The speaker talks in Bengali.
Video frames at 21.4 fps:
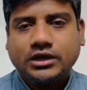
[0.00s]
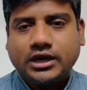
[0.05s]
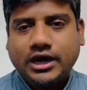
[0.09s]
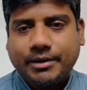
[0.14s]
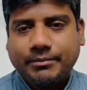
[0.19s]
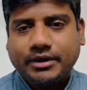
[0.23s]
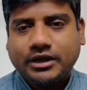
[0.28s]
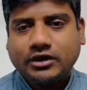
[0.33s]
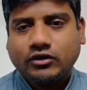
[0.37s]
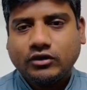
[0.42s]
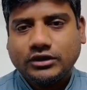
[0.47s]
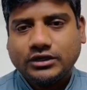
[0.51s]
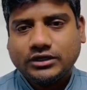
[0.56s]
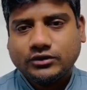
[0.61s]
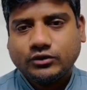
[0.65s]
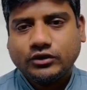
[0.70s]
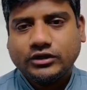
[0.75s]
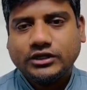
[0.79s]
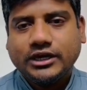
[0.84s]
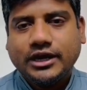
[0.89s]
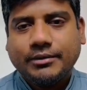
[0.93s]
আমরা কালেক্ট
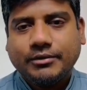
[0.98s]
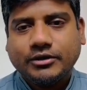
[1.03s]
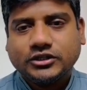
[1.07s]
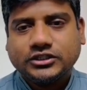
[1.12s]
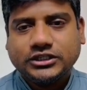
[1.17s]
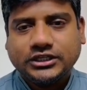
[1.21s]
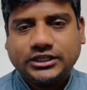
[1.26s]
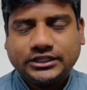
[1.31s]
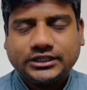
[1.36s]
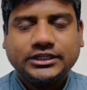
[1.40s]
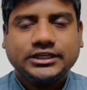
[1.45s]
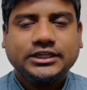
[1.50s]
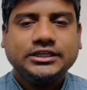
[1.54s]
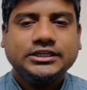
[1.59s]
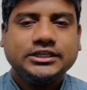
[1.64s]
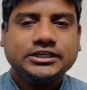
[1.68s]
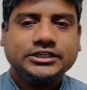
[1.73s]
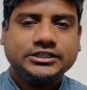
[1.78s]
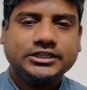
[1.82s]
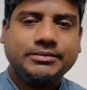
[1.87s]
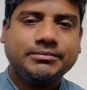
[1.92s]
করি এবং সেখান থেকে নিয়ে
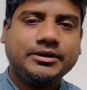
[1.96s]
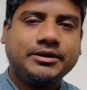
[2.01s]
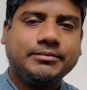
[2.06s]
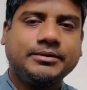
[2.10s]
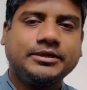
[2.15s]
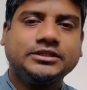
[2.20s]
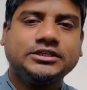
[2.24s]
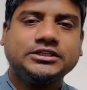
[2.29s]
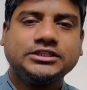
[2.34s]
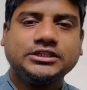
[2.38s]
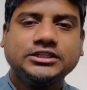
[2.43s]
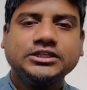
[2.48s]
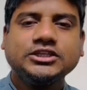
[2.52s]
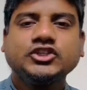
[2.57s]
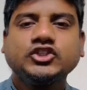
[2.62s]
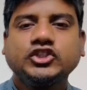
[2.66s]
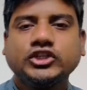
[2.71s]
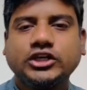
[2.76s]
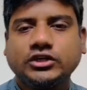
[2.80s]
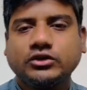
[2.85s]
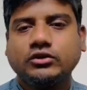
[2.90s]
এসে আমরা আপনাদের সাথে
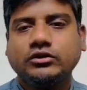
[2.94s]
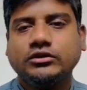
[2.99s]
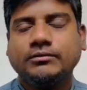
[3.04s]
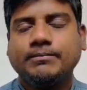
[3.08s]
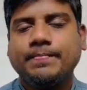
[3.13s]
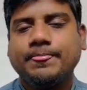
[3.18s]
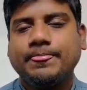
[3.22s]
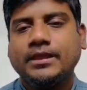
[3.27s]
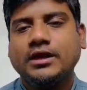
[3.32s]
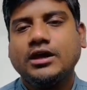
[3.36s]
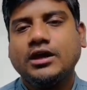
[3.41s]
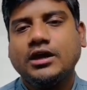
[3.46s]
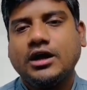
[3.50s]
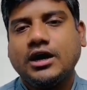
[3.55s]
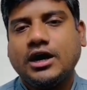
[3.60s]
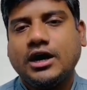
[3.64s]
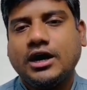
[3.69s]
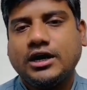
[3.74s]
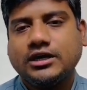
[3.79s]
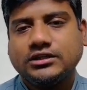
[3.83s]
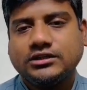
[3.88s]
শেয়ার করি
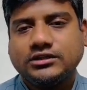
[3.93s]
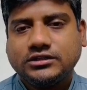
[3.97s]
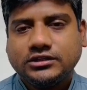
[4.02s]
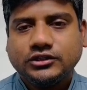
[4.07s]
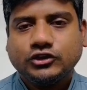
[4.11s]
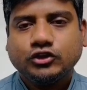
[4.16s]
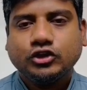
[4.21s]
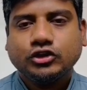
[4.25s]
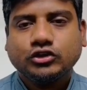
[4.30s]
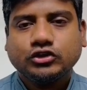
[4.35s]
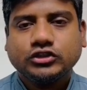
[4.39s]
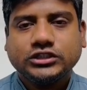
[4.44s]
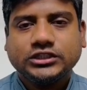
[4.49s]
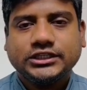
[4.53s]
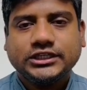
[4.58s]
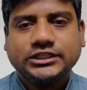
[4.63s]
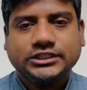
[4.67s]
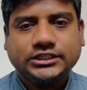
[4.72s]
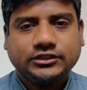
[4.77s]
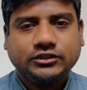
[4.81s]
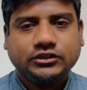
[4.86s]
আর তৃতীয়ত যেটা
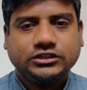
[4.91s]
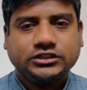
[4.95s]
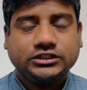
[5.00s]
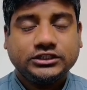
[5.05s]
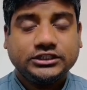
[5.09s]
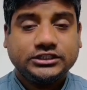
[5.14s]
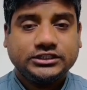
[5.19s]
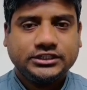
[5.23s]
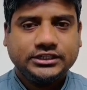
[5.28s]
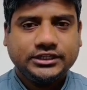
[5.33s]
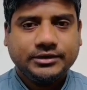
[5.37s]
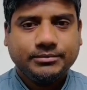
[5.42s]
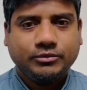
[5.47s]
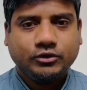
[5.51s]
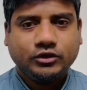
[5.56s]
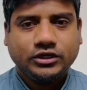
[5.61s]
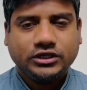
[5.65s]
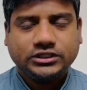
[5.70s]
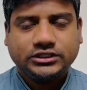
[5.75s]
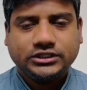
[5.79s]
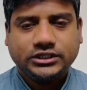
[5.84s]
সেটা হচ্ছে যে
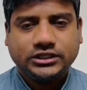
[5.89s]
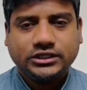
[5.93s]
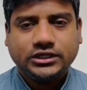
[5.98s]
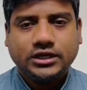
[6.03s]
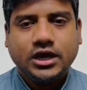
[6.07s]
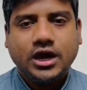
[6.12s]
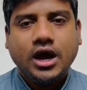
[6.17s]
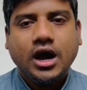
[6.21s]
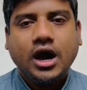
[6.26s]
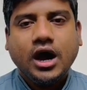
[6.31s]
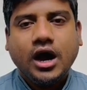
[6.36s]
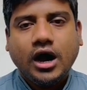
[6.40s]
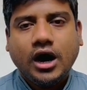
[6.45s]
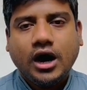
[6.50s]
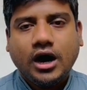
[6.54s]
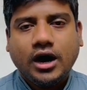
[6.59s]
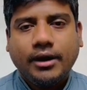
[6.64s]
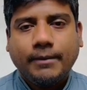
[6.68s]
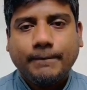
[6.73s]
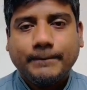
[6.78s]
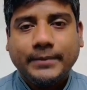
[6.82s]
সিঙ্গাপুরের যেই
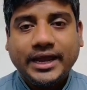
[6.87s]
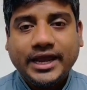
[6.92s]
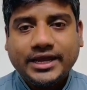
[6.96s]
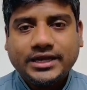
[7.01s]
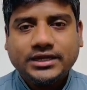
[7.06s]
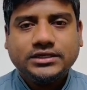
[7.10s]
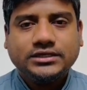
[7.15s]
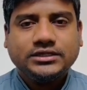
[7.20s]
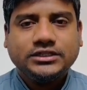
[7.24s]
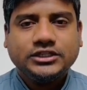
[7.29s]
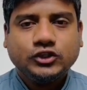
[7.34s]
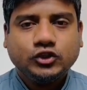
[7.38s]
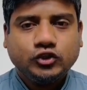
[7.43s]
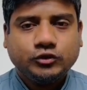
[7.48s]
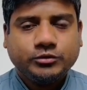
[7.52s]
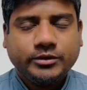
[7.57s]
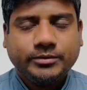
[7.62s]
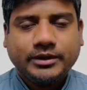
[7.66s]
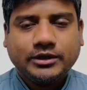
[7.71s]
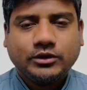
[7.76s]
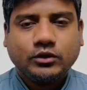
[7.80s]
মেইন নিউজ
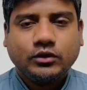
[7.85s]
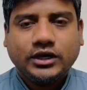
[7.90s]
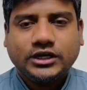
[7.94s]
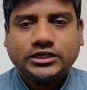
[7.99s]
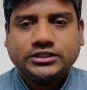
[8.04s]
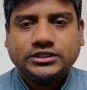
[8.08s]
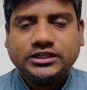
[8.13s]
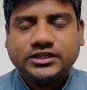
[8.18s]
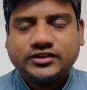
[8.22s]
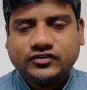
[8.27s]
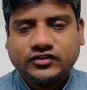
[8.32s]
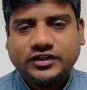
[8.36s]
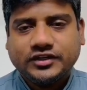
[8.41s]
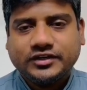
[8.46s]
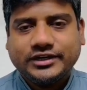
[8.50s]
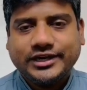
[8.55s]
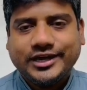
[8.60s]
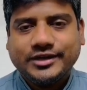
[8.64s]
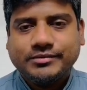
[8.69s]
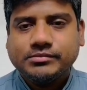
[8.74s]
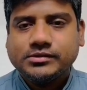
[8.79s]
পেপারগুলো আছে স্টেট
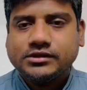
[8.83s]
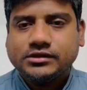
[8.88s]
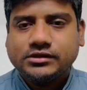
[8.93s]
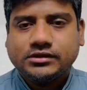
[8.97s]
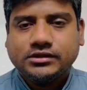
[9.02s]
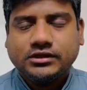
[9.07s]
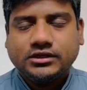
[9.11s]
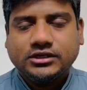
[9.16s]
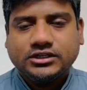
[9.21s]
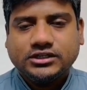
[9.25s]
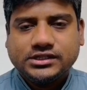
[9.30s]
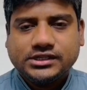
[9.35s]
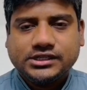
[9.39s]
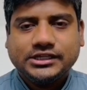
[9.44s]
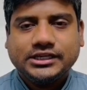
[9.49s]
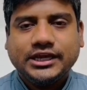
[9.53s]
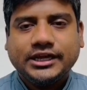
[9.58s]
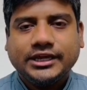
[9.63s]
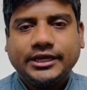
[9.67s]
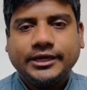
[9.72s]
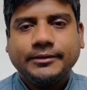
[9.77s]
টাইমস
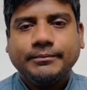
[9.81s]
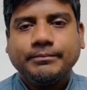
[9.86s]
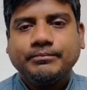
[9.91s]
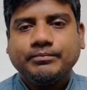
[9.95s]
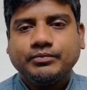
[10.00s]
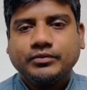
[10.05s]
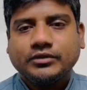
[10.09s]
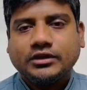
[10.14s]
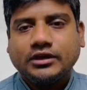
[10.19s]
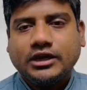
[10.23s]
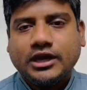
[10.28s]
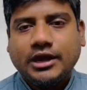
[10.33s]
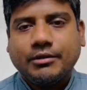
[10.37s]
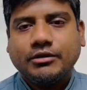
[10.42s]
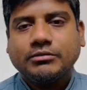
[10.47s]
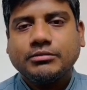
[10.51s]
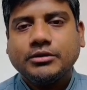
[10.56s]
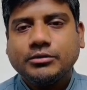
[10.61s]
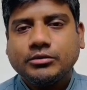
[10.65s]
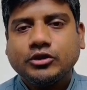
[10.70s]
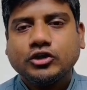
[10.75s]
সিএনএ এবং
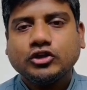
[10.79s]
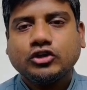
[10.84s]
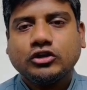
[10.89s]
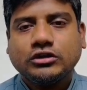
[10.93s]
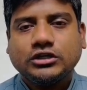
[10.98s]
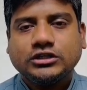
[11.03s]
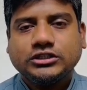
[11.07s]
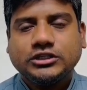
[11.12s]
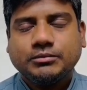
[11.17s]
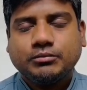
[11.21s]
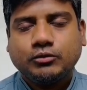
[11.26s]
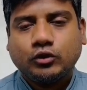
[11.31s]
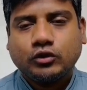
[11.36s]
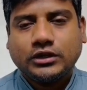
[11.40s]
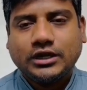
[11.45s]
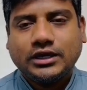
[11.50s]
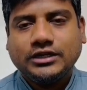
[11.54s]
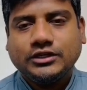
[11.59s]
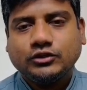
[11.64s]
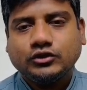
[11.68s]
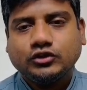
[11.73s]
বিভিন্ন ধরনের যে পোর্টাল
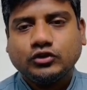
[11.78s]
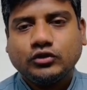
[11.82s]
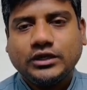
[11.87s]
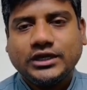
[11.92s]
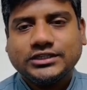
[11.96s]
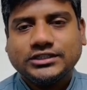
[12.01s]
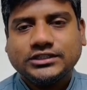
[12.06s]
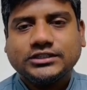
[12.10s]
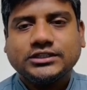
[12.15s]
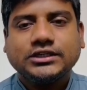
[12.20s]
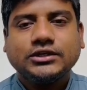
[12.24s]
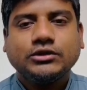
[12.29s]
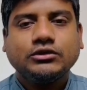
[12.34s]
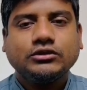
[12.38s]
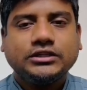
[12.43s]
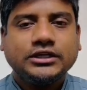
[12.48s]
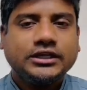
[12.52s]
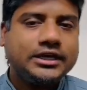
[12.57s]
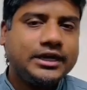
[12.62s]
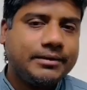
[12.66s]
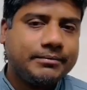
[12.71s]
নিউজগুলো আছে সেগুলো
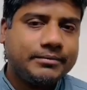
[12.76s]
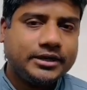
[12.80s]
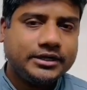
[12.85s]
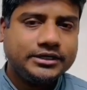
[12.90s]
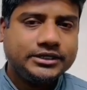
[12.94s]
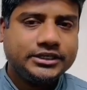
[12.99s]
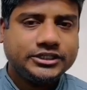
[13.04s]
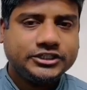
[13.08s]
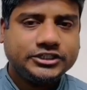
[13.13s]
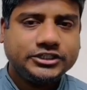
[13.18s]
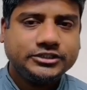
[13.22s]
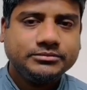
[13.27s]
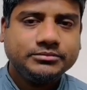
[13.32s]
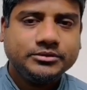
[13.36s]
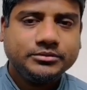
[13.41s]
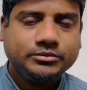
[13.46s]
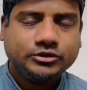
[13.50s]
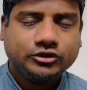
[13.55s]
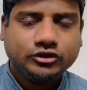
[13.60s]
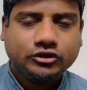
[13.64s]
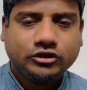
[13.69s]
থেকে আমরা নিয়ে আসি
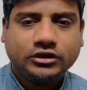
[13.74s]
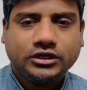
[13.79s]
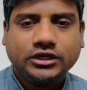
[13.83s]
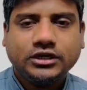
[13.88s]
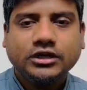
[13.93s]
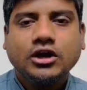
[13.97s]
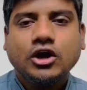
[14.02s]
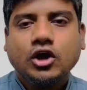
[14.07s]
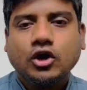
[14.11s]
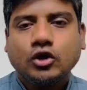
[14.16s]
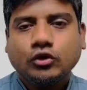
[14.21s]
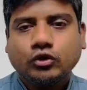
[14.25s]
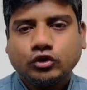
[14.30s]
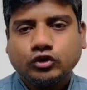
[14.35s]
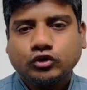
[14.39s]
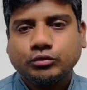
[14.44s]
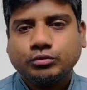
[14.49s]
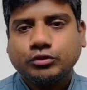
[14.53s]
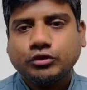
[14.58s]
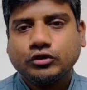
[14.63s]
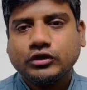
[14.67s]
বিভিন্ন ধরনের
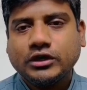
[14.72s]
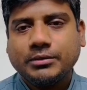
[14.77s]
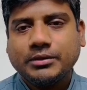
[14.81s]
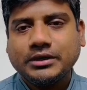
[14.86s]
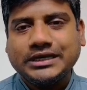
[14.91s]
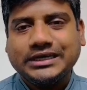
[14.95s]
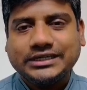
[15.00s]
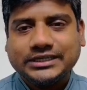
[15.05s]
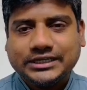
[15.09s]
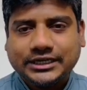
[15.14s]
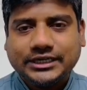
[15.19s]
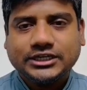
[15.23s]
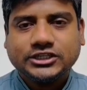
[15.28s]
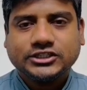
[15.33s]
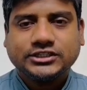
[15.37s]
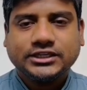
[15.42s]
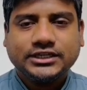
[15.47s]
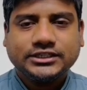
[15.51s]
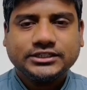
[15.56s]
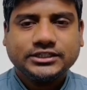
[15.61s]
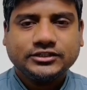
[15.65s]
গুরুত্বপূর্ণ এবং
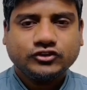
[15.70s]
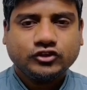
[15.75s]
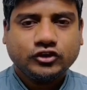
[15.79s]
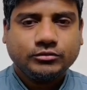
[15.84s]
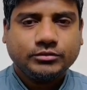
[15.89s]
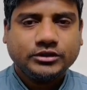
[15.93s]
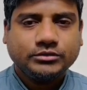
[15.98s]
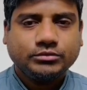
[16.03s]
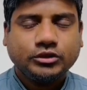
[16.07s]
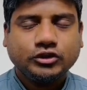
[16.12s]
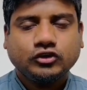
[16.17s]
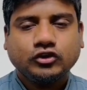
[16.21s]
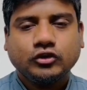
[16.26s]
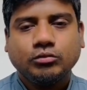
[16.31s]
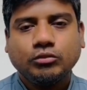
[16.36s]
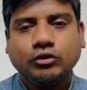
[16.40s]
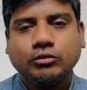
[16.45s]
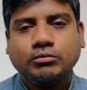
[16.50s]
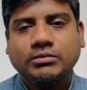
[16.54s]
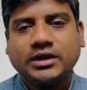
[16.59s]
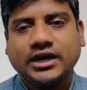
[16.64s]
ইন্টারন্যাশনাল যে সংবাদপত্র
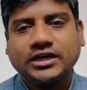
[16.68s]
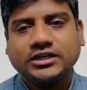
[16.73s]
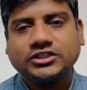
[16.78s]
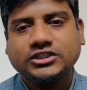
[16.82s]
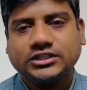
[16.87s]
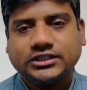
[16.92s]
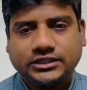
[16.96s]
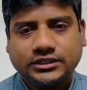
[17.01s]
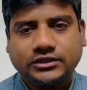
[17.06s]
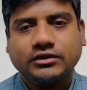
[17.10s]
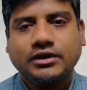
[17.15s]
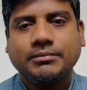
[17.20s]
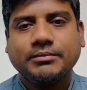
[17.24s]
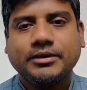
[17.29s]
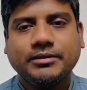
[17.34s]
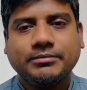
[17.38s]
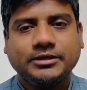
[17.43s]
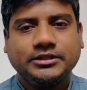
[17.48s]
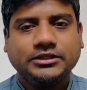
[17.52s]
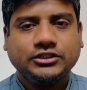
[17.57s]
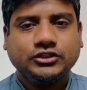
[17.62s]
ব্লুমবার্গ সেটা থেকে আমরা
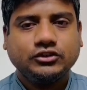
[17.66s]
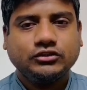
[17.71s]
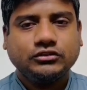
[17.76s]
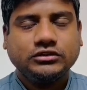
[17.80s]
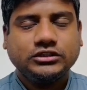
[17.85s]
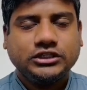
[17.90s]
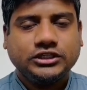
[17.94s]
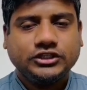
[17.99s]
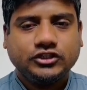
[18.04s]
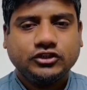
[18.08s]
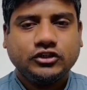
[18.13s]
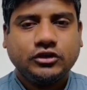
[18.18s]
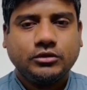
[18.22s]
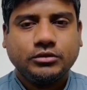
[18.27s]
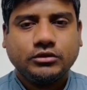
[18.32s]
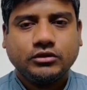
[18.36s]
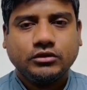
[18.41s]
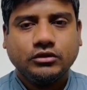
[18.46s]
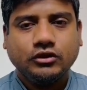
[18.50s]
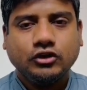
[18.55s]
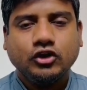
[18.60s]
আপনাদের জন্য নিয়ে আসি
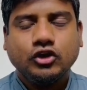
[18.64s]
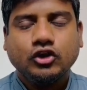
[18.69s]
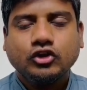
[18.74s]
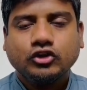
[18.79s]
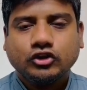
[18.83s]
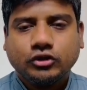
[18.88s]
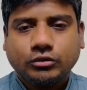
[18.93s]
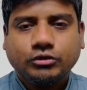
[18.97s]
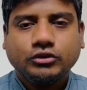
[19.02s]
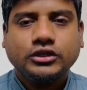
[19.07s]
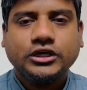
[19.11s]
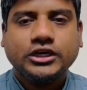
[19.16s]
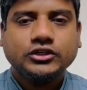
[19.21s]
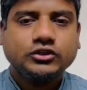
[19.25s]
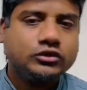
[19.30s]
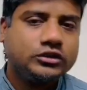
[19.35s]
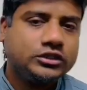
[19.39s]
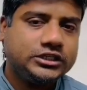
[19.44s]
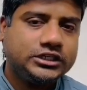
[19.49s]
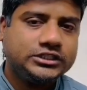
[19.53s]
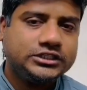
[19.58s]
খবরগুলো তো বন্ধুরা
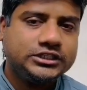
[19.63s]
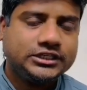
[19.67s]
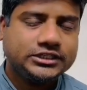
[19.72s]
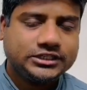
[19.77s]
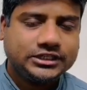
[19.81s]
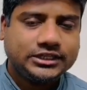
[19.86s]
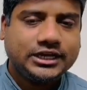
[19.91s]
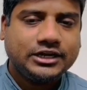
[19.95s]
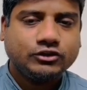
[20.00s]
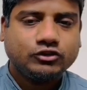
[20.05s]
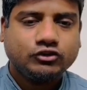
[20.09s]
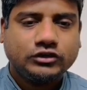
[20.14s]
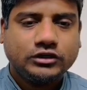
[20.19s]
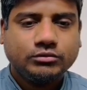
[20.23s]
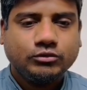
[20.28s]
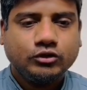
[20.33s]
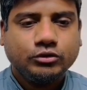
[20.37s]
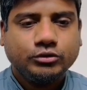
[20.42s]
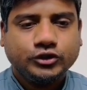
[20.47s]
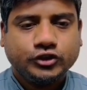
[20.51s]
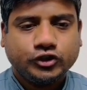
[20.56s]
চলে যাচ্ছে আজকের আলোচনার
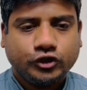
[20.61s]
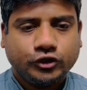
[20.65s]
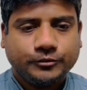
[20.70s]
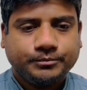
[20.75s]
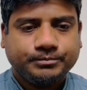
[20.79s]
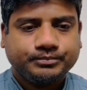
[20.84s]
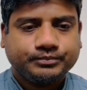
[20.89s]
মূল বিষয়